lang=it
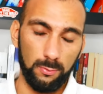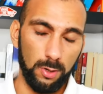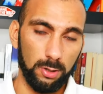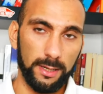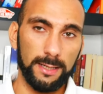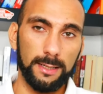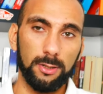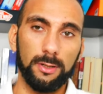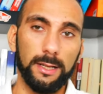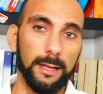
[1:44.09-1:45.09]
Quello che
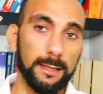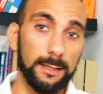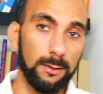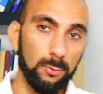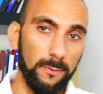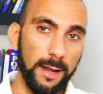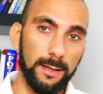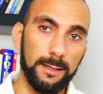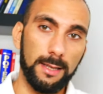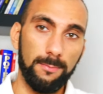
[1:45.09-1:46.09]
intendo dire è che se tu
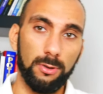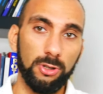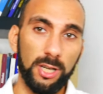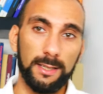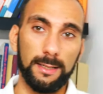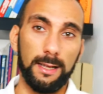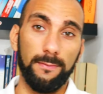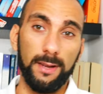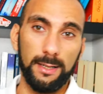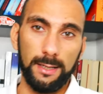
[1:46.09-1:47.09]
vendi sempre oggetti da
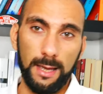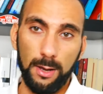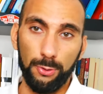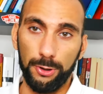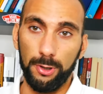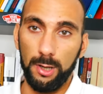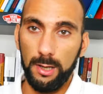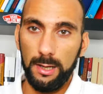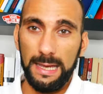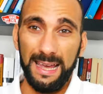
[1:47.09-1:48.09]
20 euro
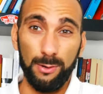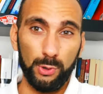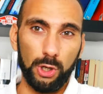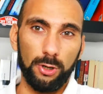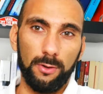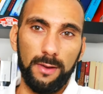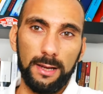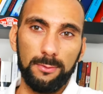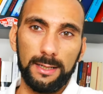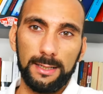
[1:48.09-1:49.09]
e un giorno
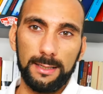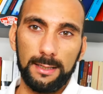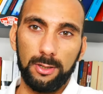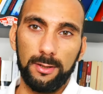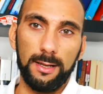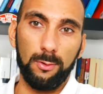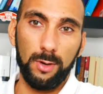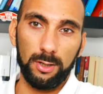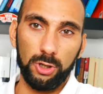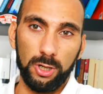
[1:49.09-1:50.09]
fai una transazione da
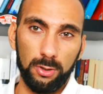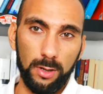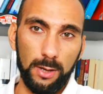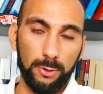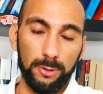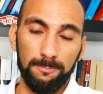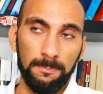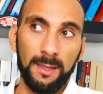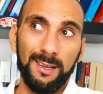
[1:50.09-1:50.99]
400 euro,